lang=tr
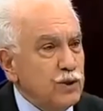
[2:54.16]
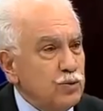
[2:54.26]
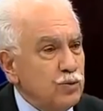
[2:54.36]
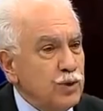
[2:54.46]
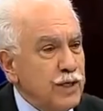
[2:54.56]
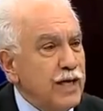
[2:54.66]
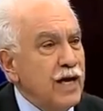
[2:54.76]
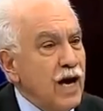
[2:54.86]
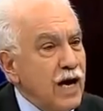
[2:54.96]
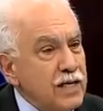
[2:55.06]
Türkiye
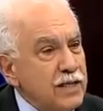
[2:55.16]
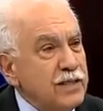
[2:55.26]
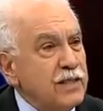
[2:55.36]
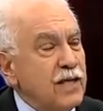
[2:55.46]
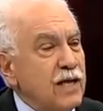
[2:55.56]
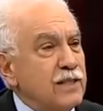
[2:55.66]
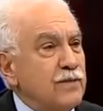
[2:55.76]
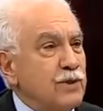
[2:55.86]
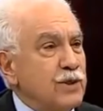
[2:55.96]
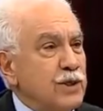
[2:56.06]
aynı İstiklal
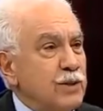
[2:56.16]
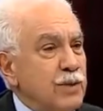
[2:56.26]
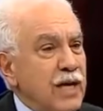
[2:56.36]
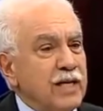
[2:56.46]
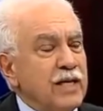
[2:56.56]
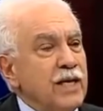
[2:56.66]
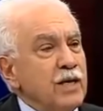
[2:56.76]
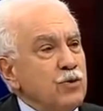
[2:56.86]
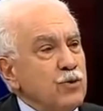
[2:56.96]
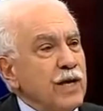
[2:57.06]
Savaşı gibi. Yani
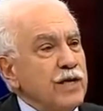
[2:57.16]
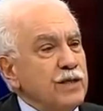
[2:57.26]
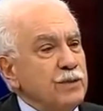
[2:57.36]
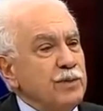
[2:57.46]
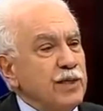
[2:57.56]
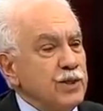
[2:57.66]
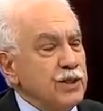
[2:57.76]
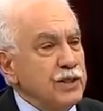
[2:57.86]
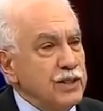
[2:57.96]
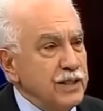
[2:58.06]
Yunan İzmir'e
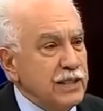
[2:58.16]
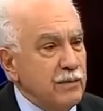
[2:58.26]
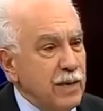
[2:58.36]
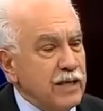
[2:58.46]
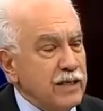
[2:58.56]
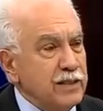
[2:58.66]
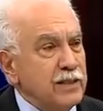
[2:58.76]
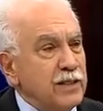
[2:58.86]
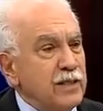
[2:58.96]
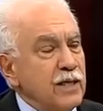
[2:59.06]
çıktığı zaman
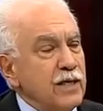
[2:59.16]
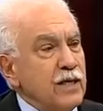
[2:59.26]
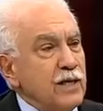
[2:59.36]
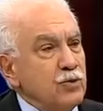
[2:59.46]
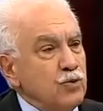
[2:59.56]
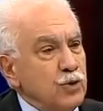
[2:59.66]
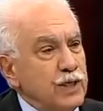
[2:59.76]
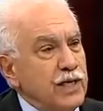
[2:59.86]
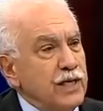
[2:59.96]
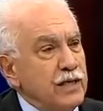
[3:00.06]
nasıl
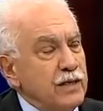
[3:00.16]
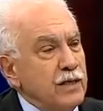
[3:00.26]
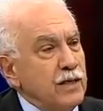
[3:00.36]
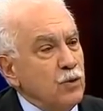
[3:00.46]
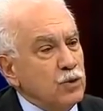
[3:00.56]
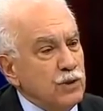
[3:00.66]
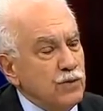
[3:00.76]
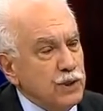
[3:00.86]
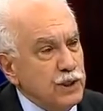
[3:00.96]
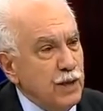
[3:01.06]
Türkiye'nin o
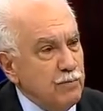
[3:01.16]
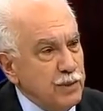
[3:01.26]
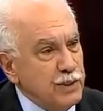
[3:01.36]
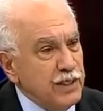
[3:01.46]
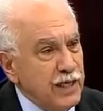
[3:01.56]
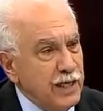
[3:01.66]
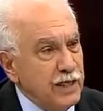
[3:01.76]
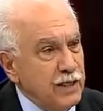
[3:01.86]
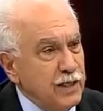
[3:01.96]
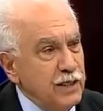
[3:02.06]
savaşı yapması
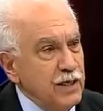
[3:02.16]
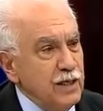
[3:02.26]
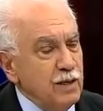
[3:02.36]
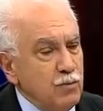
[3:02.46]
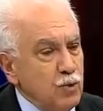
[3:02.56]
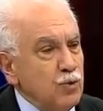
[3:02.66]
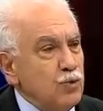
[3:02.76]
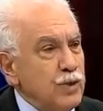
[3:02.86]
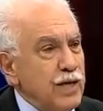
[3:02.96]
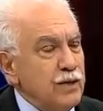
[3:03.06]
gerekliydi.
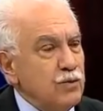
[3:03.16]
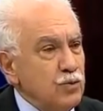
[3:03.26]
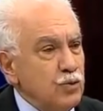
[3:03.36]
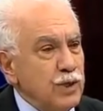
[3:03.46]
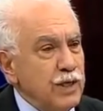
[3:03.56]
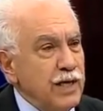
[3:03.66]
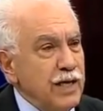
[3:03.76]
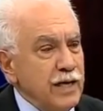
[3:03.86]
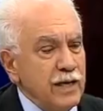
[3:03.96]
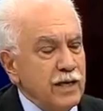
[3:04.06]
Bugün de
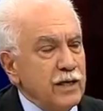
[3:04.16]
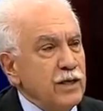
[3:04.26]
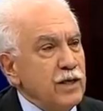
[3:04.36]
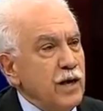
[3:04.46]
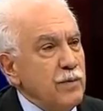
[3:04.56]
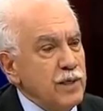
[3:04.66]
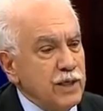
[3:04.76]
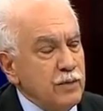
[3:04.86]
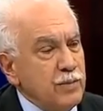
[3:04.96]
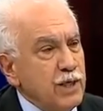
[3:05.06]
Türkiye e,
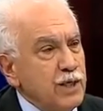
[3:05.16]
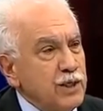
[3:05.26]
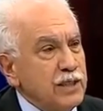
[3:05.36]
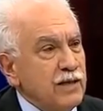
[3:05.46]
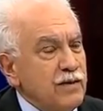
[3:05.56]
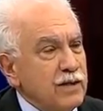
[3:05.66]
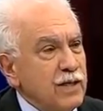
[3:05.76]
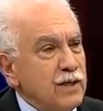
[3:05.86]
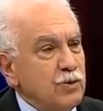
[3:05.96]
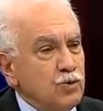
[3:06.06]
Amerika Birleşik
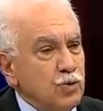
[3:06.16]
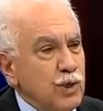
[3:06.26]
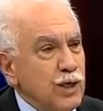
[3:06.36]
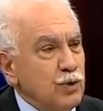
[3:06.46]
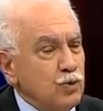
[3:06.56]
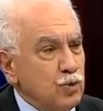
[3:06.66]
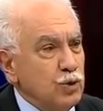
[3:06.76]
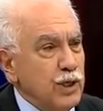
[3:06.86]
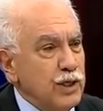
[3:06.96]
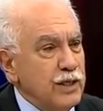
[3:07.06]
Devletleri'nin Suriye'nin
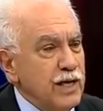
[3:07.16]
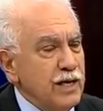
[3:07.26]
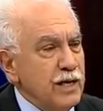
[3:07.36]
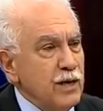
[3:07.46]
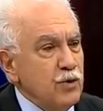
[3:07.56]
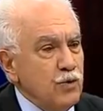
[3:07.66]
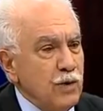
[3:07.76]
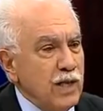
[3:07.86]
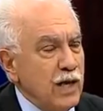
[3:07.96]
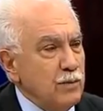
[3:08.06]
kuzeyinde
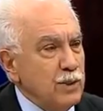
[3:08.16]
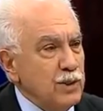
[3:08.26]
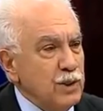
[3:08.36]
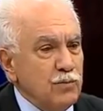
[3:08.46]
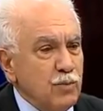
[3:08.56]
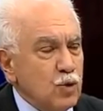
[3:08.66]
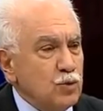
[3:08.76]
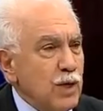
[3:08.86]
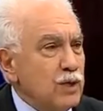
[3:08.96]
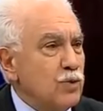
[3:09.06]
yuvalanmasını
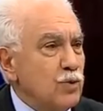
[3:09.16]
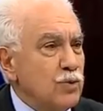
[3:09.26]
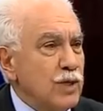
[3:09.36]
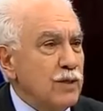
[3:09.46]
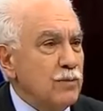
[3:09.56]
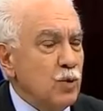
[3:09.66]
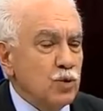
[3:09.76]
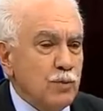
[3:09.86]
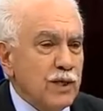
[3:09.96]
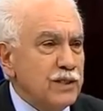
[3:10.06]
bozmak zorunda.
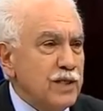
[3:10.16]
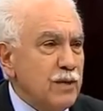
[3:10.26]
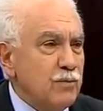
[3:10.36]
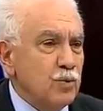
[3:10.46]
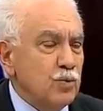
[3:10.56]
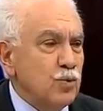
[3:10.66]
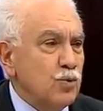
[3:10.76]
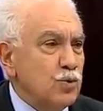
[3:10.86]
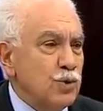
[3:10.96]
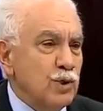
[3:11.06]
Bozmazsa bunun
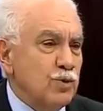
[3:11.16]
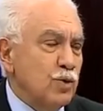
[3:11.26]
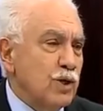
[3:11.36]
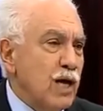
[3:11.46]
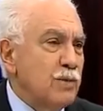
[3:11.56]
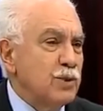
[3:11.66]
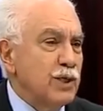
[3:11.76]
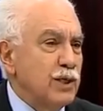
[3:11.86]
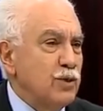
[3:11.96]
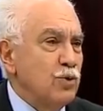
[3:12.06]
sonuçlarını çok ağır bir
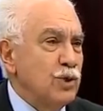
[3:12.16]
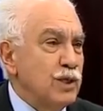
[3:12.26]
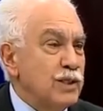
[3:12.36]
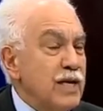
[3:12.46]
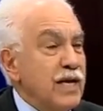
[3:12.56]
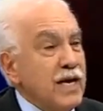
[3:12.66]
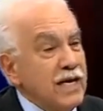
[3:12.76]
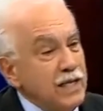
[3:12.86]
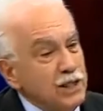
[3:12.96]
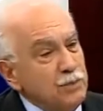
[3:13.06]
şekilde öderiz.
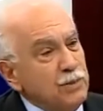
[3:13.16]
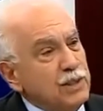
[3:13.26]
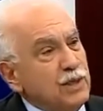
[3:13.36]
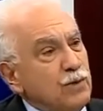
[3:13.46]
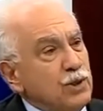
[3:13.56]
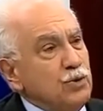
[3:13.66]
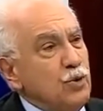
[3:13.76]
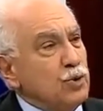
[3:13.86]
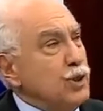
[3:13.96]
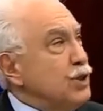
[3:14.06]
Hele şimdi savaşın
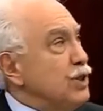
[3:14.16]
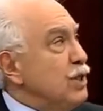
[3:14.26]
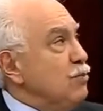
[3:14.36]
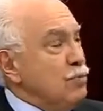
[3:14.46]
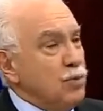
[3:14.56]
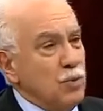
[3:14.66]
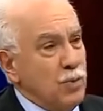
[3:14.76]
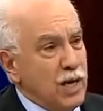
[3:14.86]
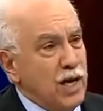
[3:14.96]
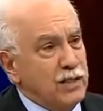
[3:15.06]
ortasında bu
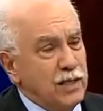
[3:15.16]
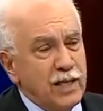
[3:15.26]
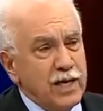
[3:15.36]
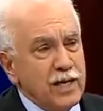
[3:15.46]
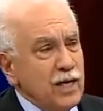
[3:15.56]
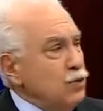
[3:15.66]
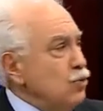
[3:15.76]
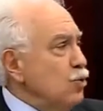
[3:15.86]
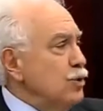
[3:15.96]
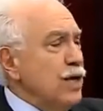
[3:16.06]
propagandalar
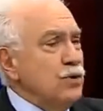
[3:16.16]
doğrudan